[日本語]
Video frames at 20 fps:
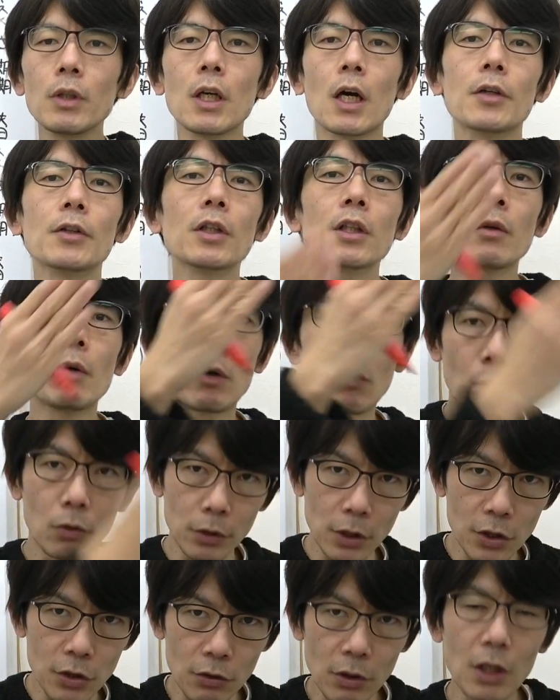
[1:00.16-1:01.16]
であなたはこ
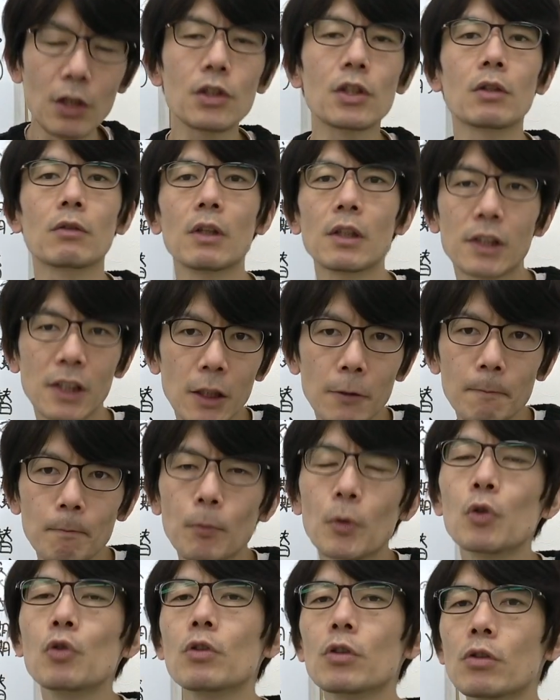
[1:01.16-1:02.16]
こで受験してください
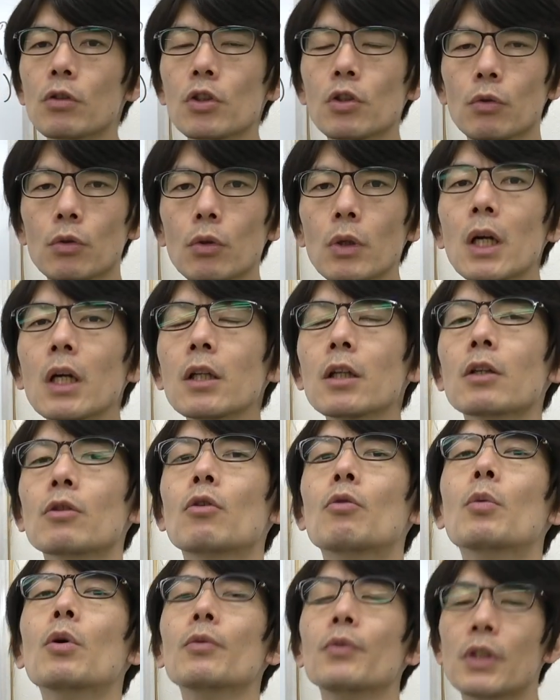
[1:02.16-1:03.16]
という措置を取られたと
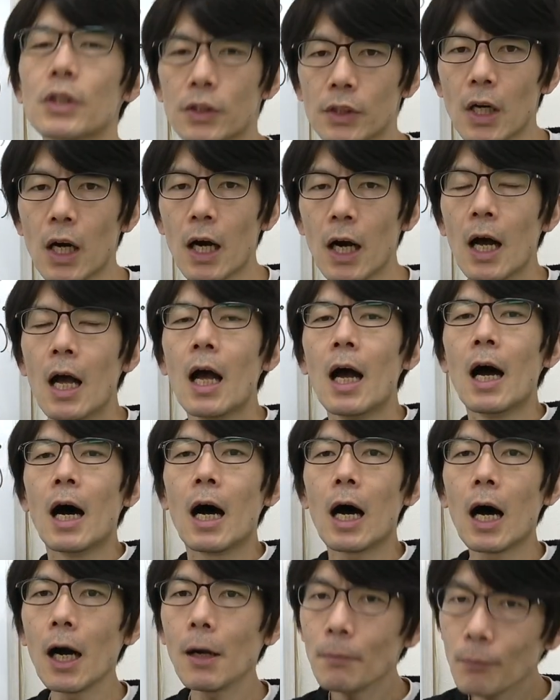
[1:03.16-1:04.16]
思うんですが
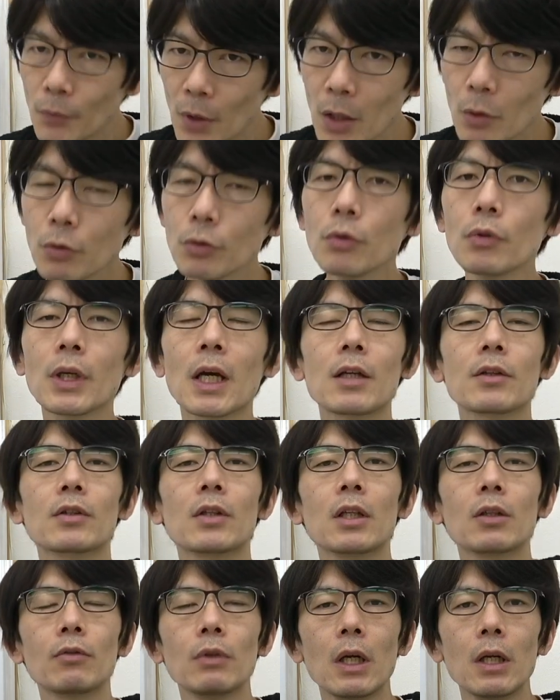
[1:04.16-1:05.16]
あんなことやっ
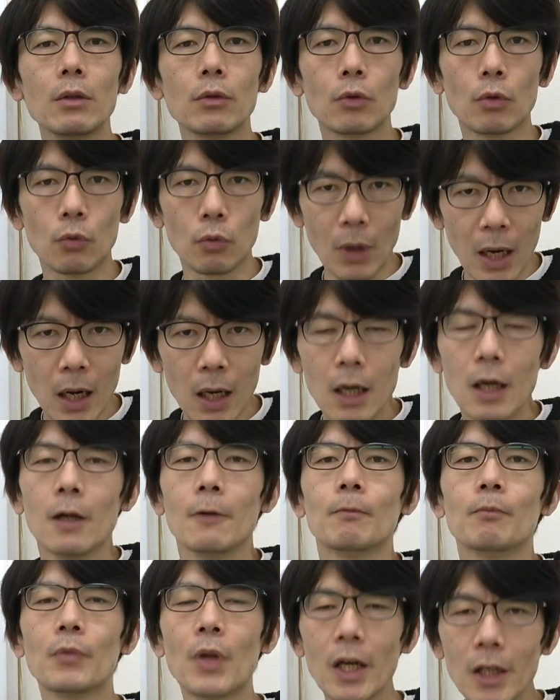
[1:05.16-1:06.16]
てくれるのは
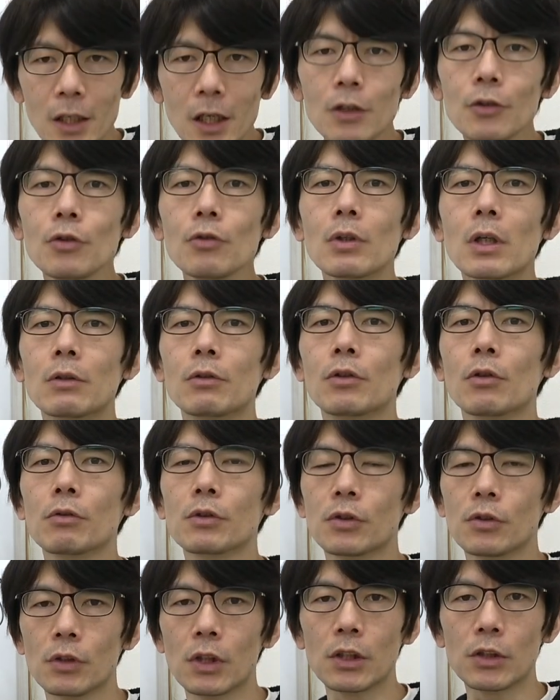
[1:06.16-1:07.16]
大学入学共
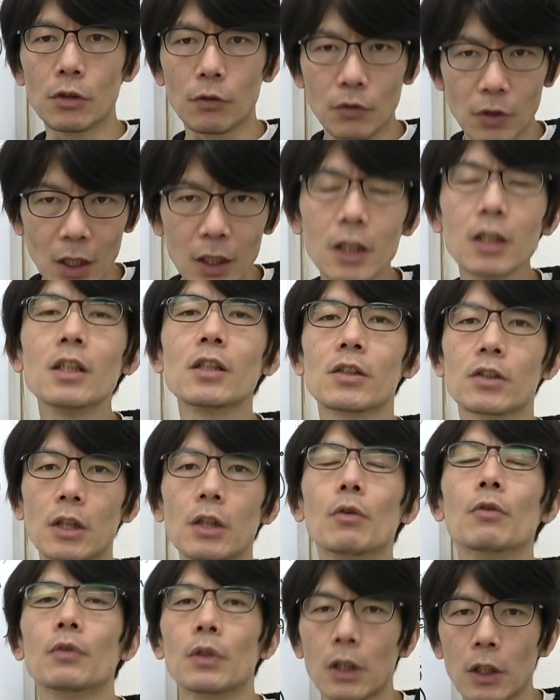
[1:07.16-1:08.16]
通テストだけです
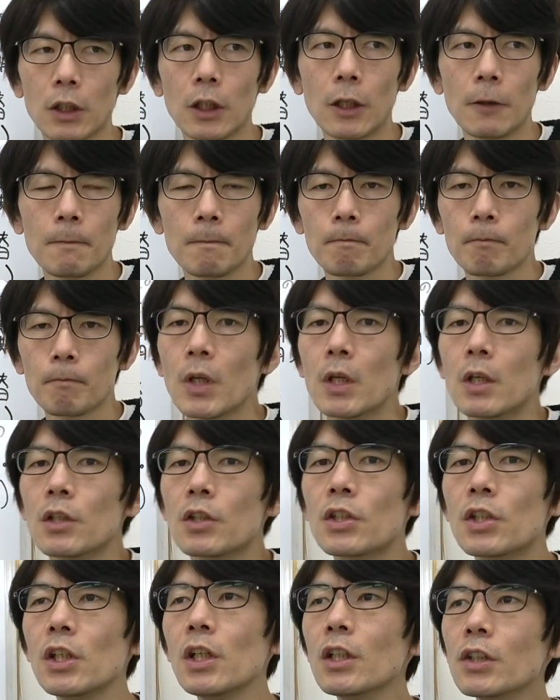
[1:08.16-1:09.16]
基本的に
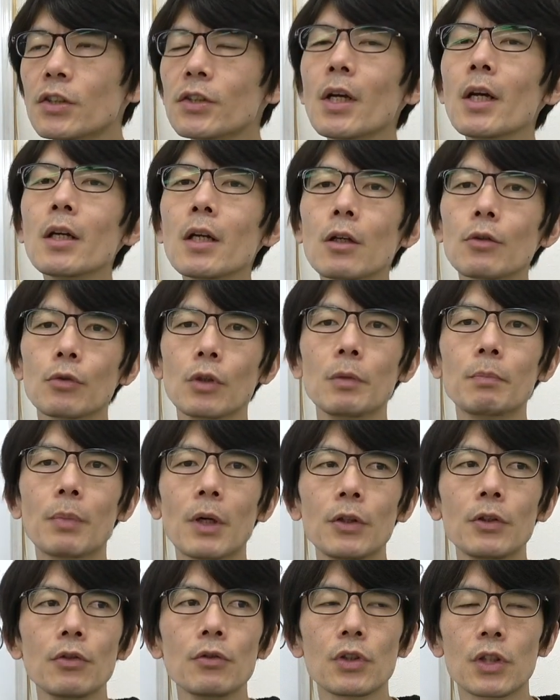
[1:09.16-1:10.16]
私立大学の一
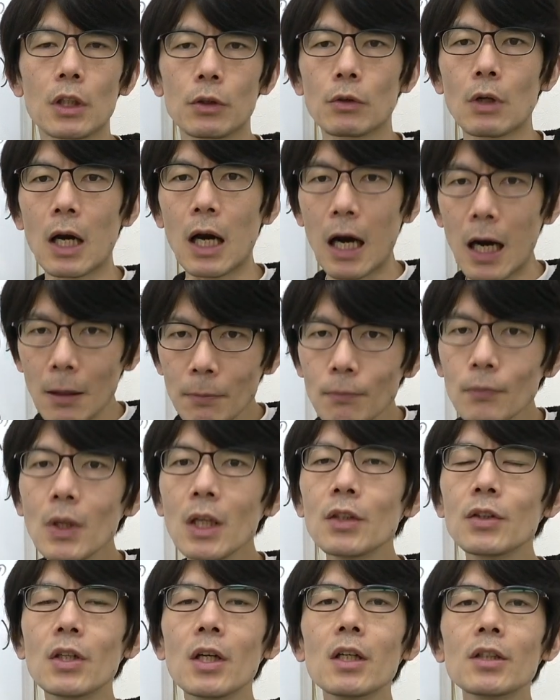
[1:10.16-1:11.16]
般入試だとあん
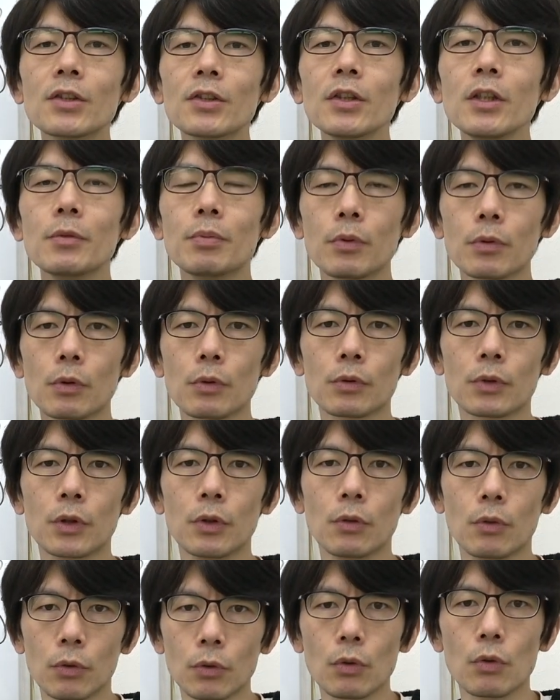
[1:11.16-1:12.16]
な手厚いフォローって
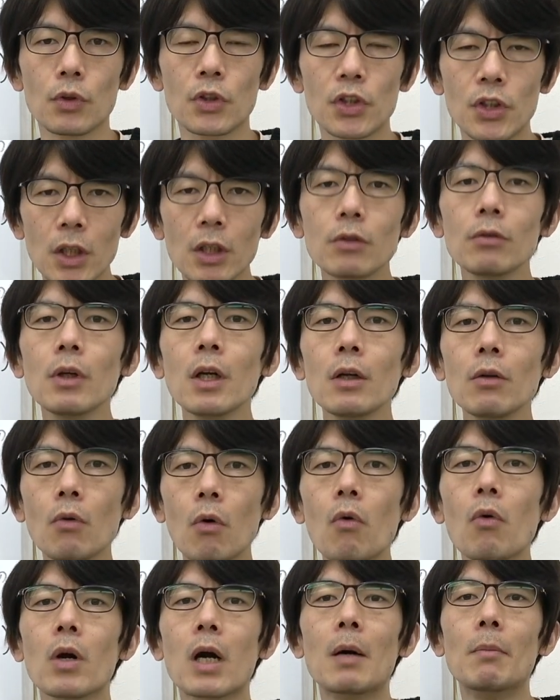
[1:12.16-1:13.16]
いうことをしてくれる
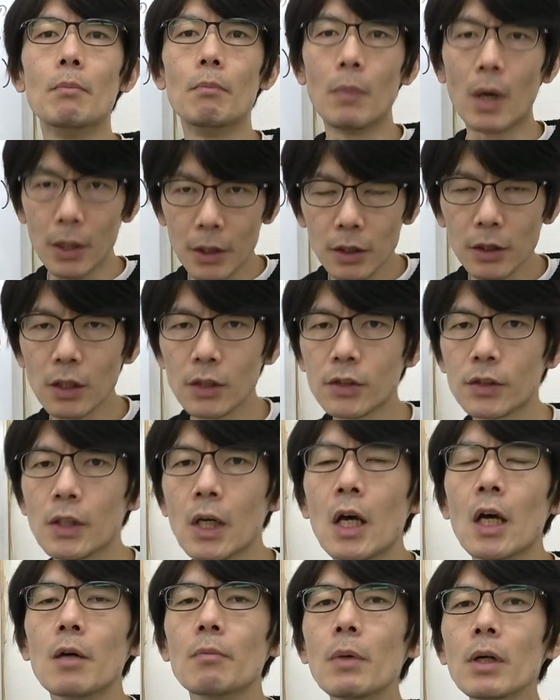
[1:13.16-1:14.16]
方が稀です
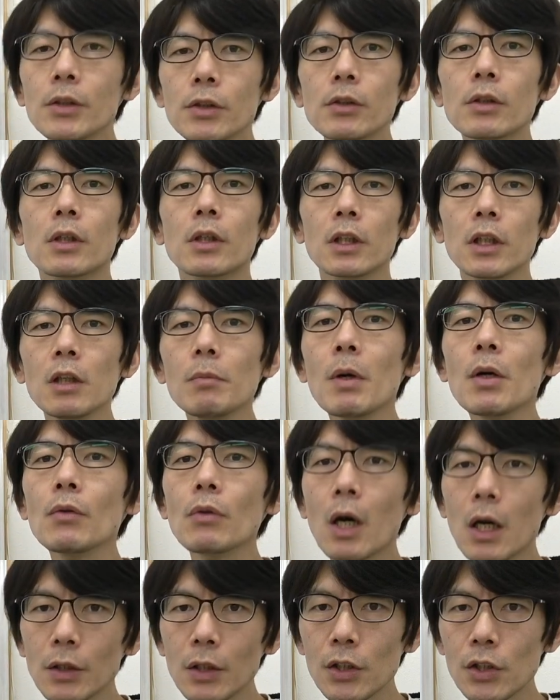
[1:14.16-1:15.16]
まず今
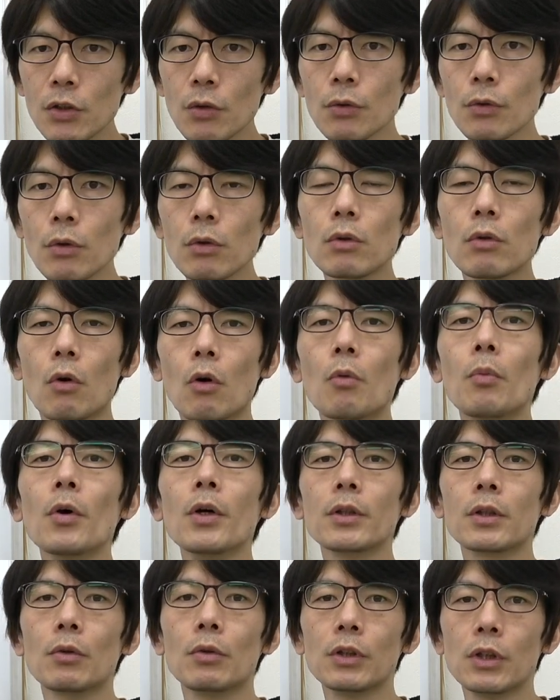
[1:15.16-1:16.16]
の話をよく
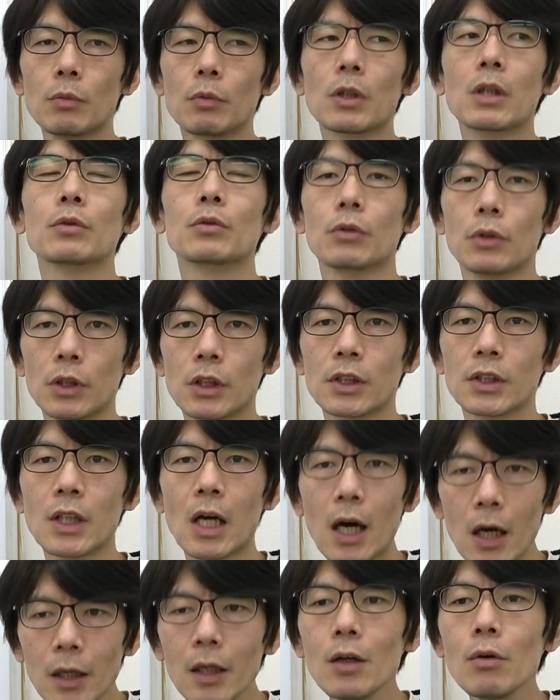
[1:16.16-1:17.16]
覚えておいてもらうといいです
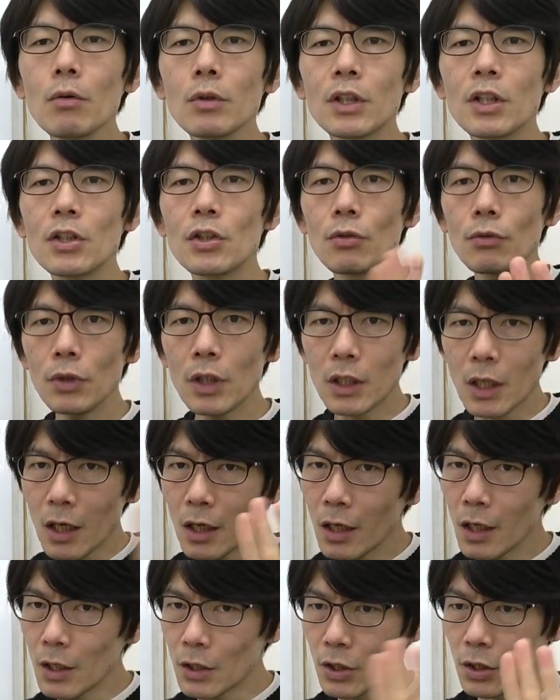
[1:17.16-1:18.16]
あれを基準に考
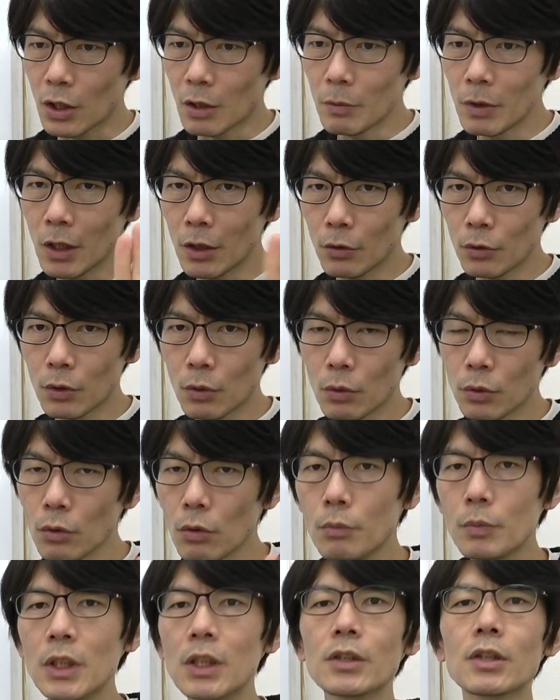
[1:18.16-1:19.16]
えちゃダメだよってこ
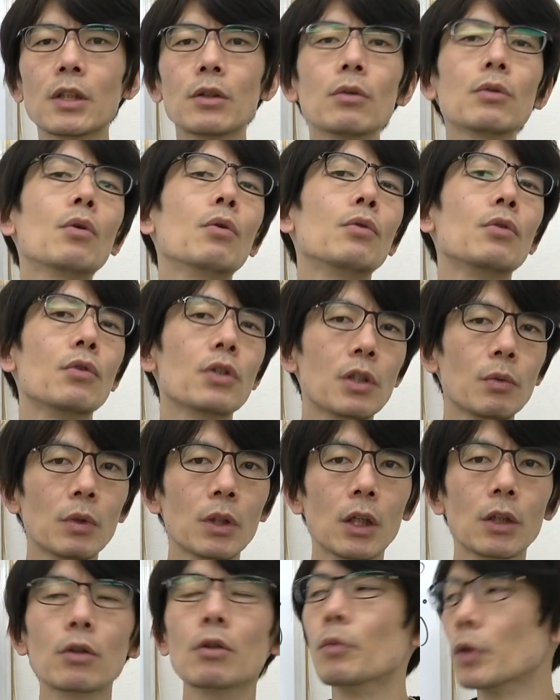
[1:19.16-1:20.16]
とを皆さんと共有してみ
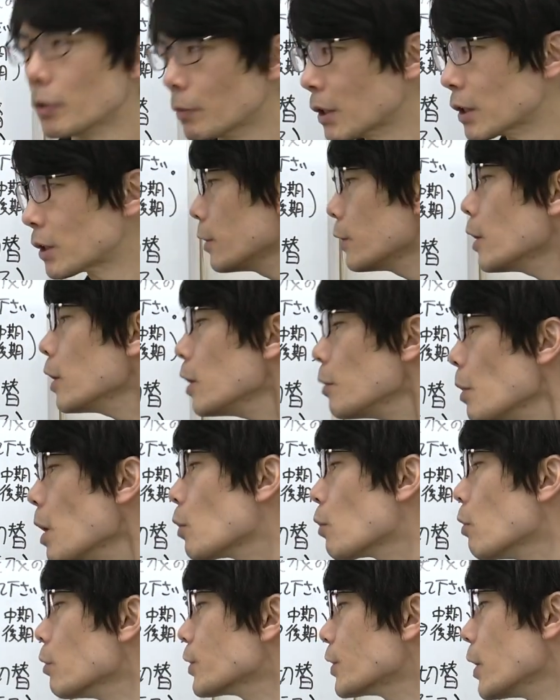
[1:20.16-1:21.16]
たいと思いますで今
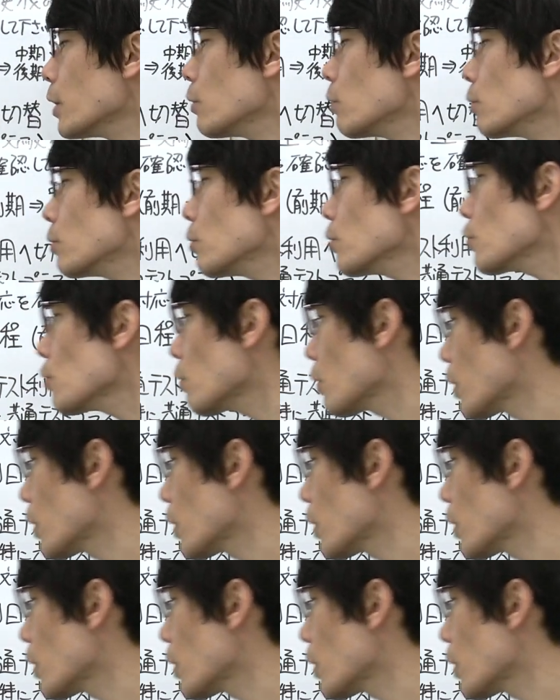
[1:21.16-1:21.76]
厚生労働省